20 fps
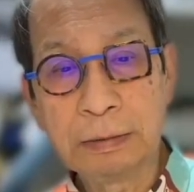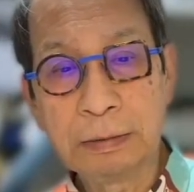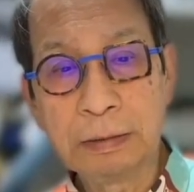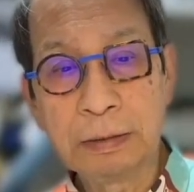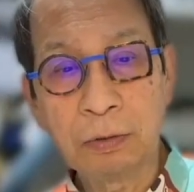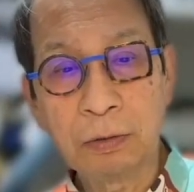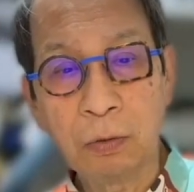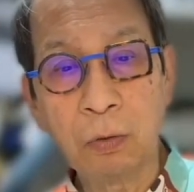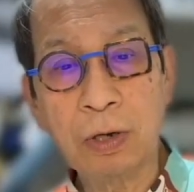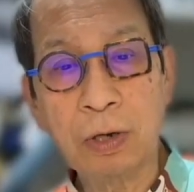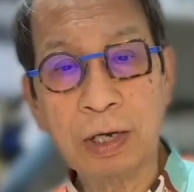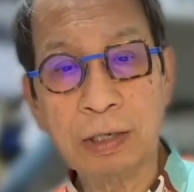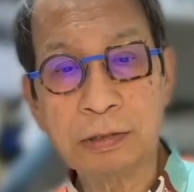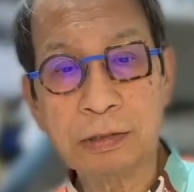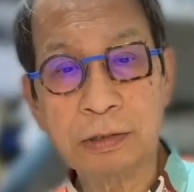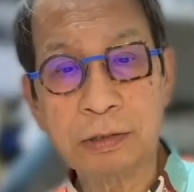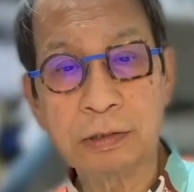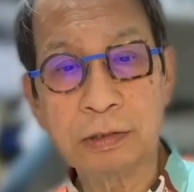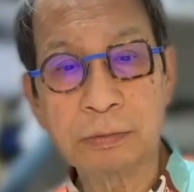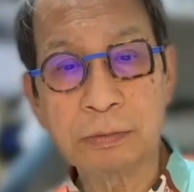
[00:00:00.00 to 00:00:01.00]
公開す
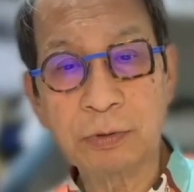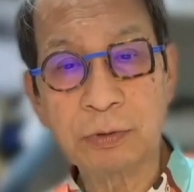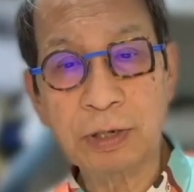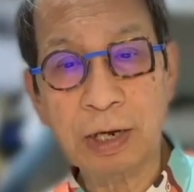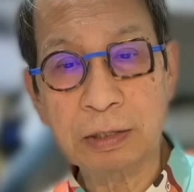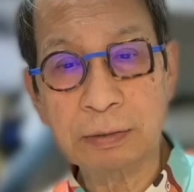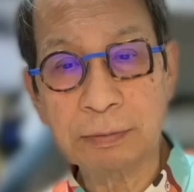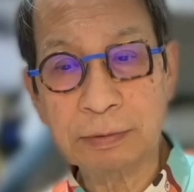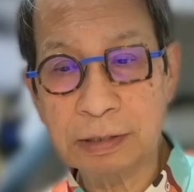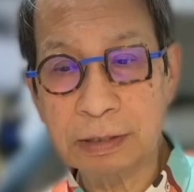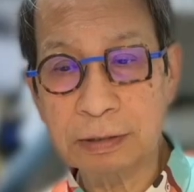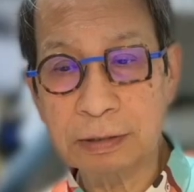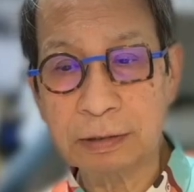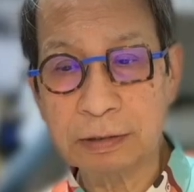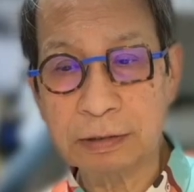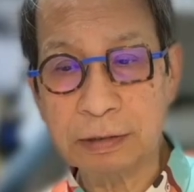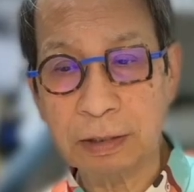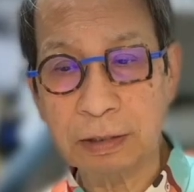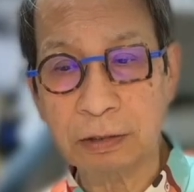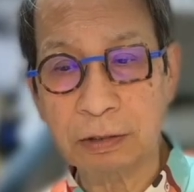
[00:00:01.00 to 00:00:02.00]
るつもりはありませんでし
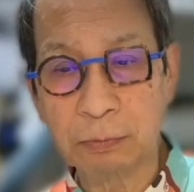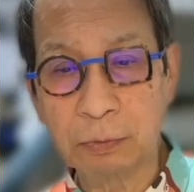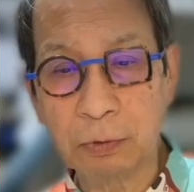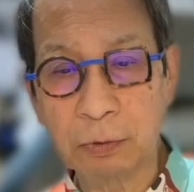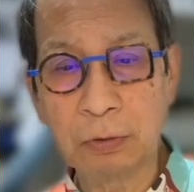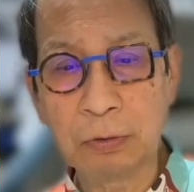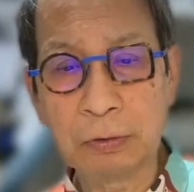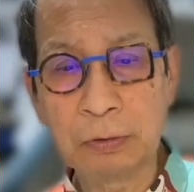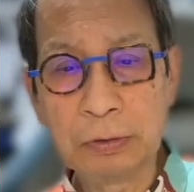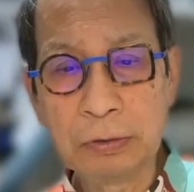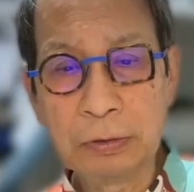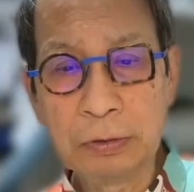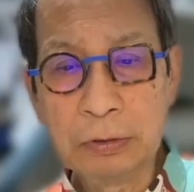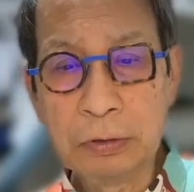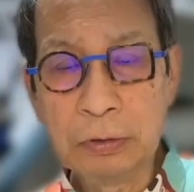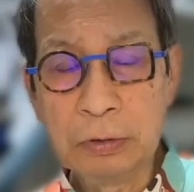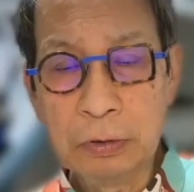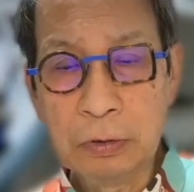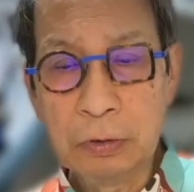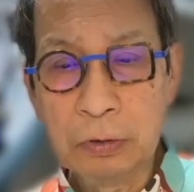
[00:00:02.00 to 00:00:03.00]
たけども、
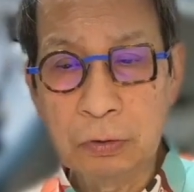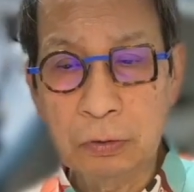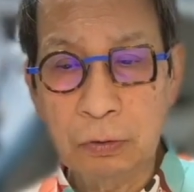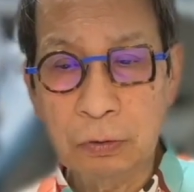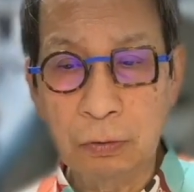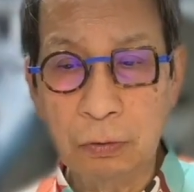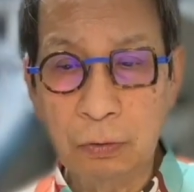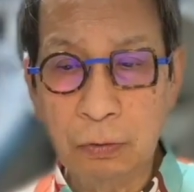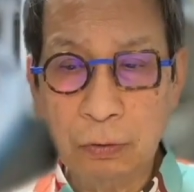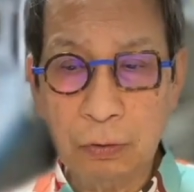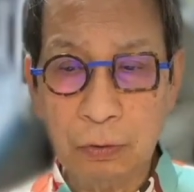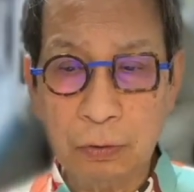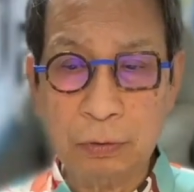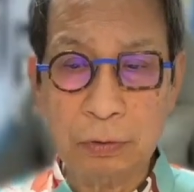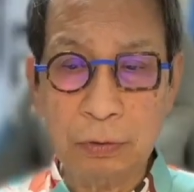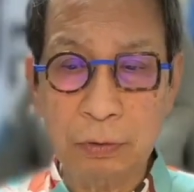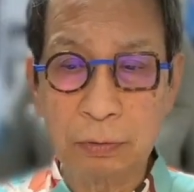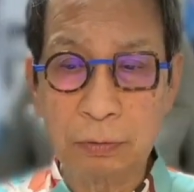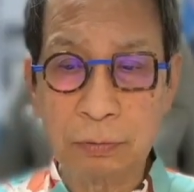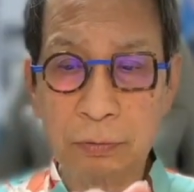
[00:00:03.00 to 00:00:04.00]
こ
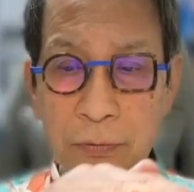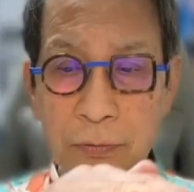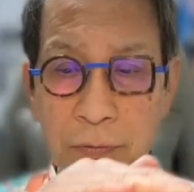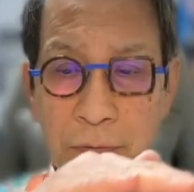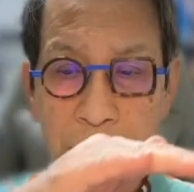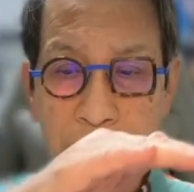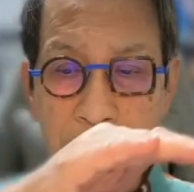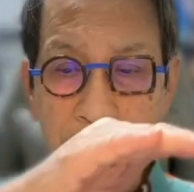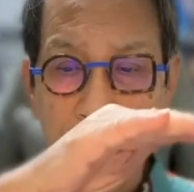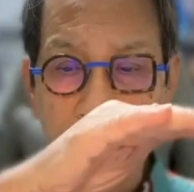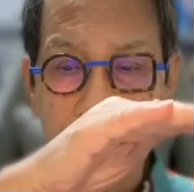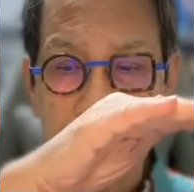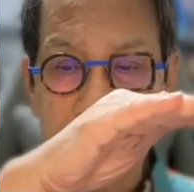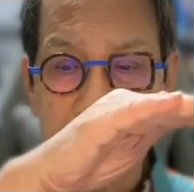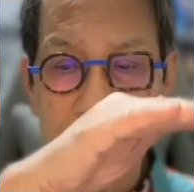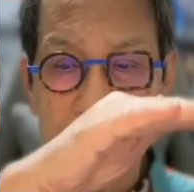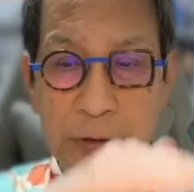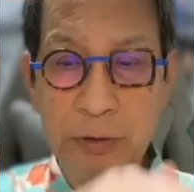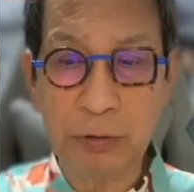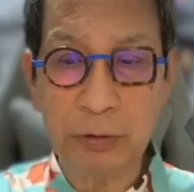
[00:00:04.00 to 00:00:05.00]
う、
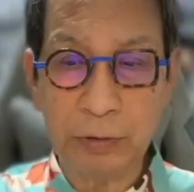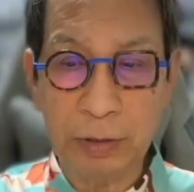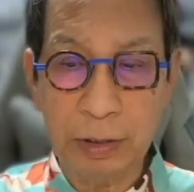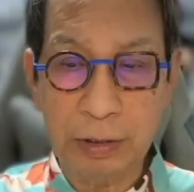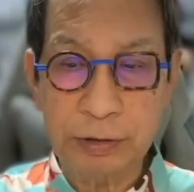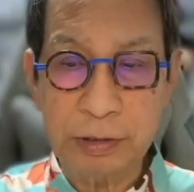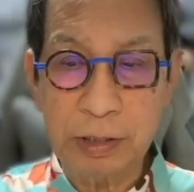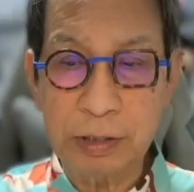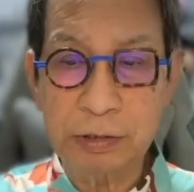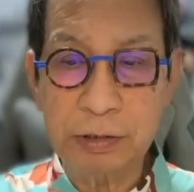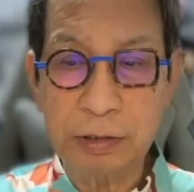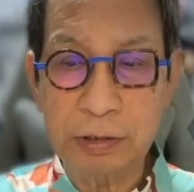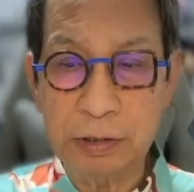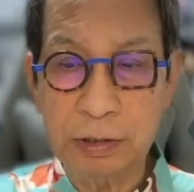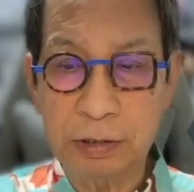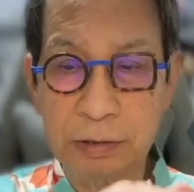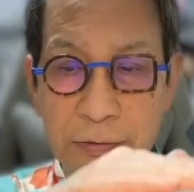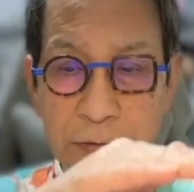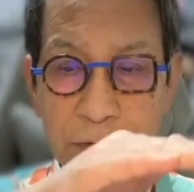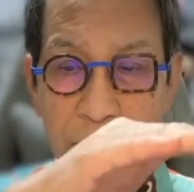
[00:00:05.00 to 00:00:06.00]
ファクシミリをね、捨てず
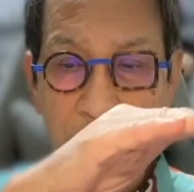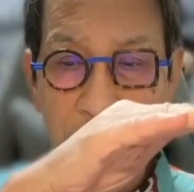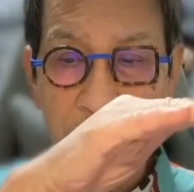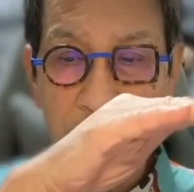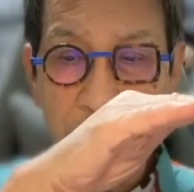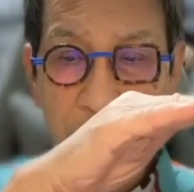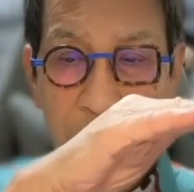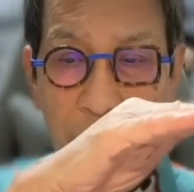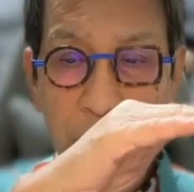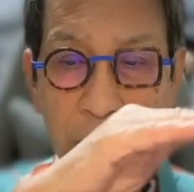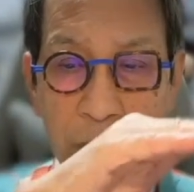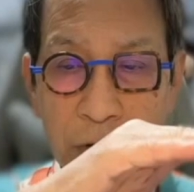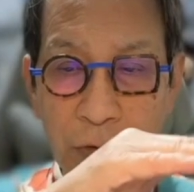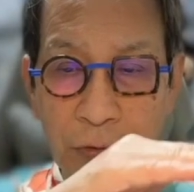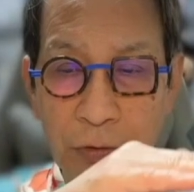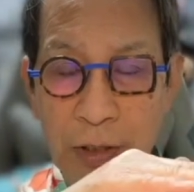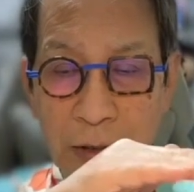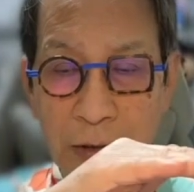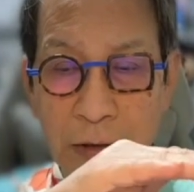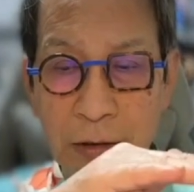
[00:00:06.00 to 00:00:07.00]
に取っておい
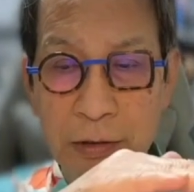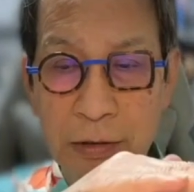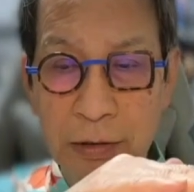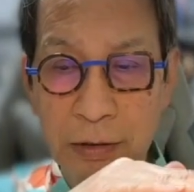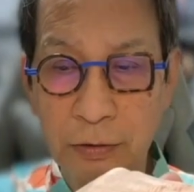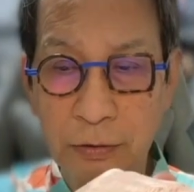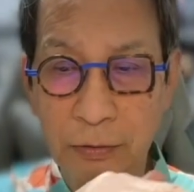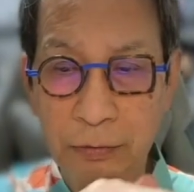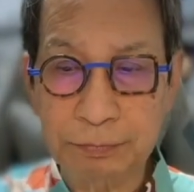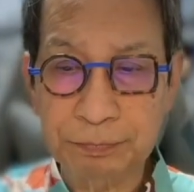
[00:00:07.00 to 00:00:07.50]
たんですけど、